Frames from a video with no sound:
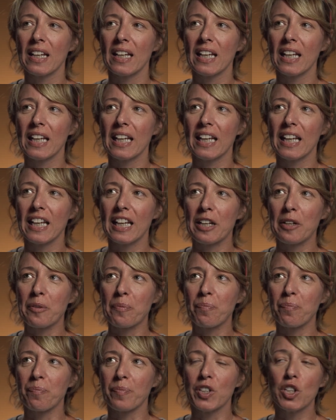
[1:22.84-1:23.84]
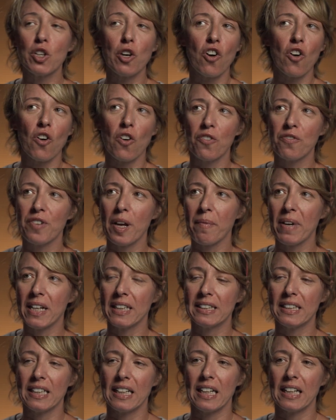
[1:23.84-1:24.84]
E ehm, io
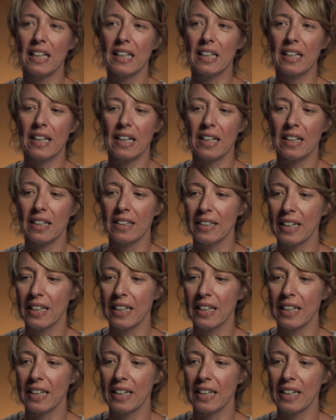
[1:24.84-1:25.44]
ovviamente nel,